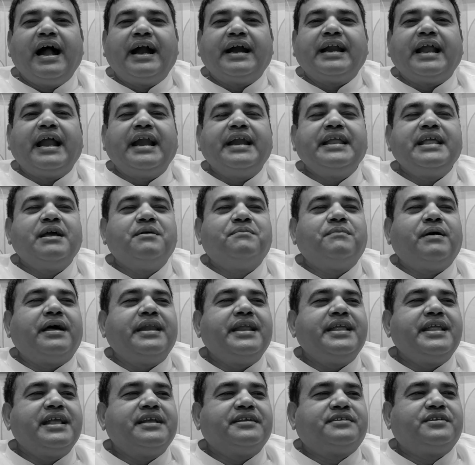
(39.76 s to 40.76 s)
अडानी
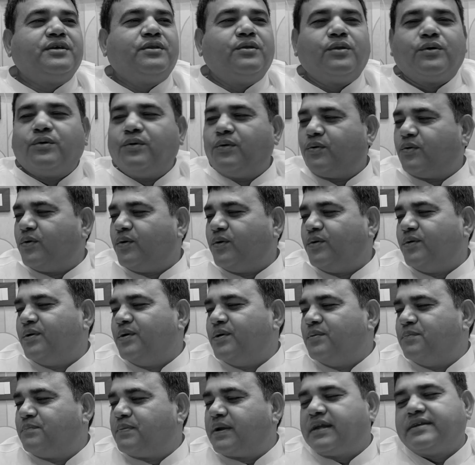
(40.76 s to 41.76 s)
अम्बानी जैसे लोगों को
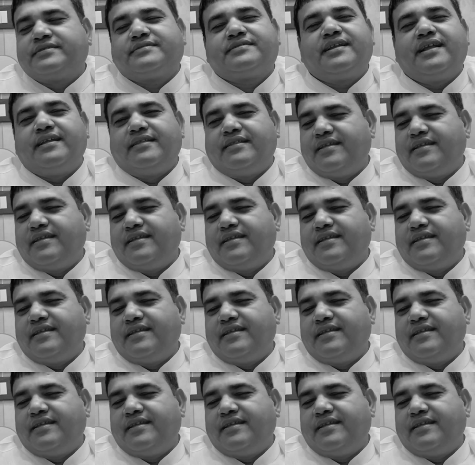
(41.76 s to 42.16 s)
प्रश्रय